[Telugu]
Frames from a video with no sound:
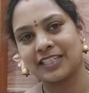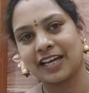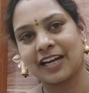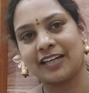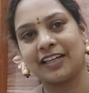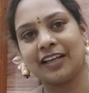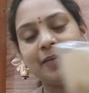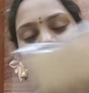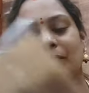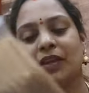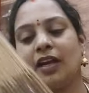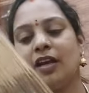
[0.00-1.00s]
ఇచ్చారంట
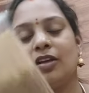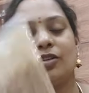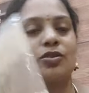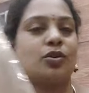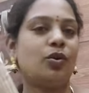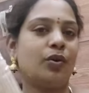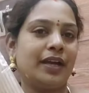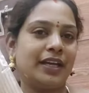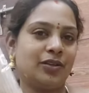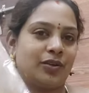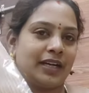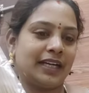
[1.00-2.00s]
సో
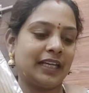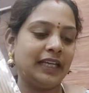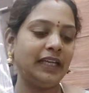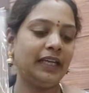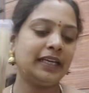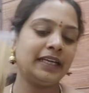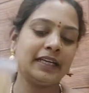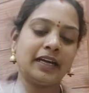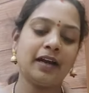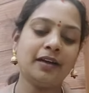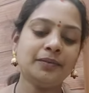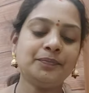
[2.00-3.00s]
ఇదొకటి
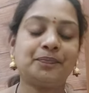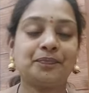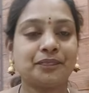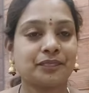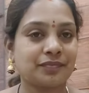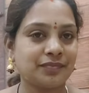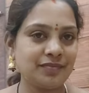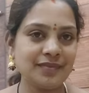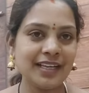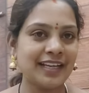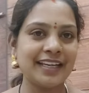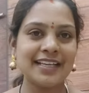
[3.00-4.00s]
ఇంకా
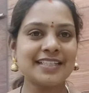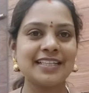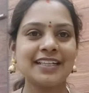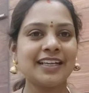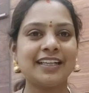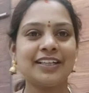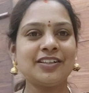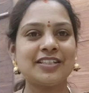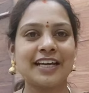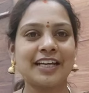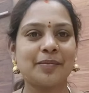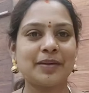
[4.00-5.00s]
రీసెంట్గా నేను
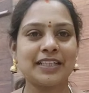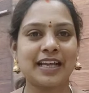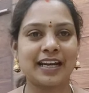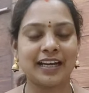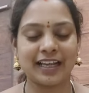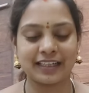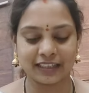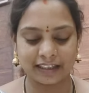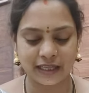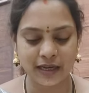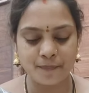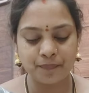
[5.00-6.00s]
చైనా బజార్ వెళ్ళాను
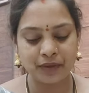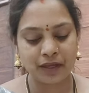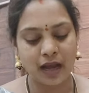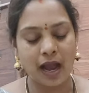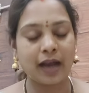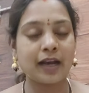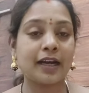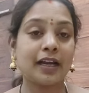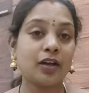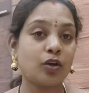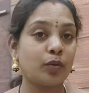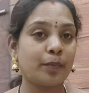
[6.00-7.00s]
కదా అక్కడ
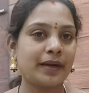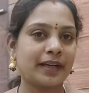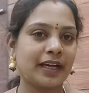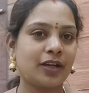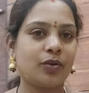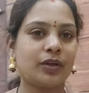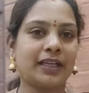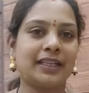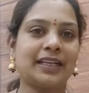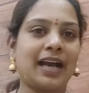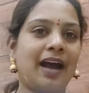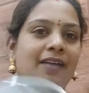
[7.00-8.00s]
కొబ్బరికాయ
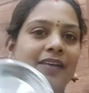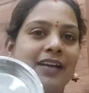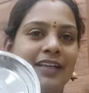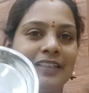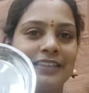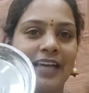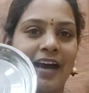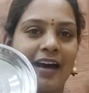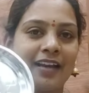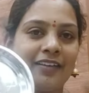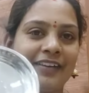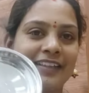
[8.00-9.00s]
కొట్టేది కావాలని
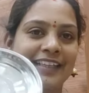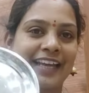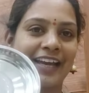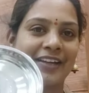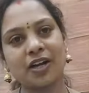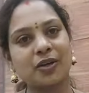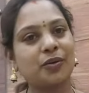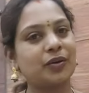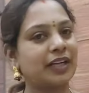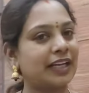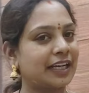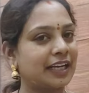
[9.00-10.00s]
చాలా వెతికాను
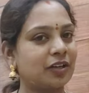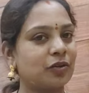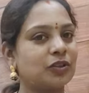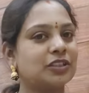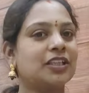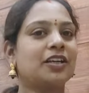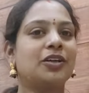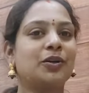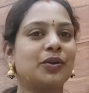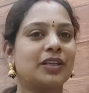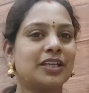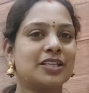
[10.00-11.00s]
అనుకుంటున్నాను ఇక్కడికి వచ్చినాక
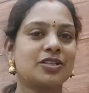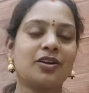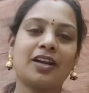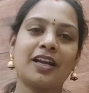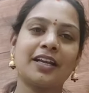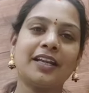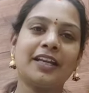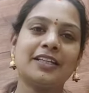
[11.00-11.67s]
కూడా తీసుకోవాలని